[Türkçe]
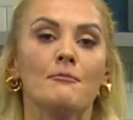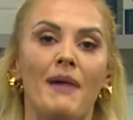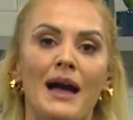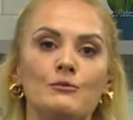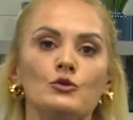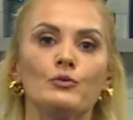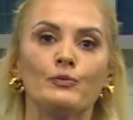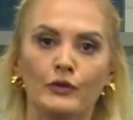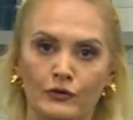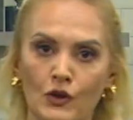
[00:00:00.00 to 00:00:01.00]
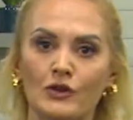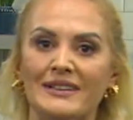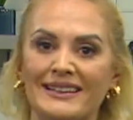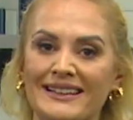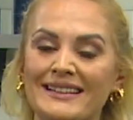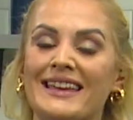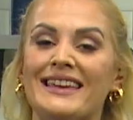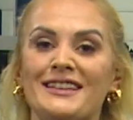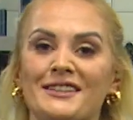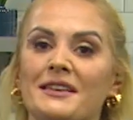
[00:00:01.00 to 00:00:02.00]
ben bunun püf noktalarına
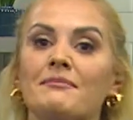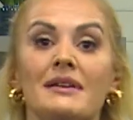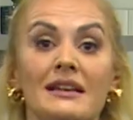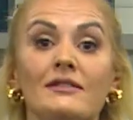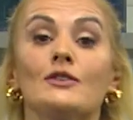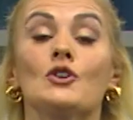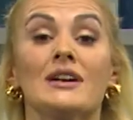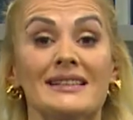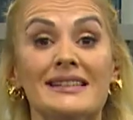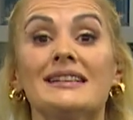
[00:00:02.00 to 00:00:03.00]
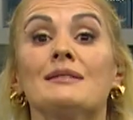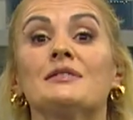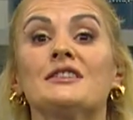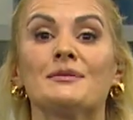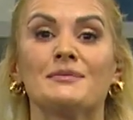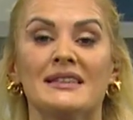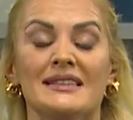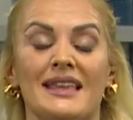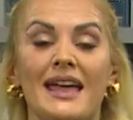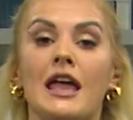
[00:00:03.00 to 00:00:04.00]
ilişkin bir video hazırlamıştım
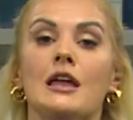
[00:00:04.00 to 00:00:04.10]
size.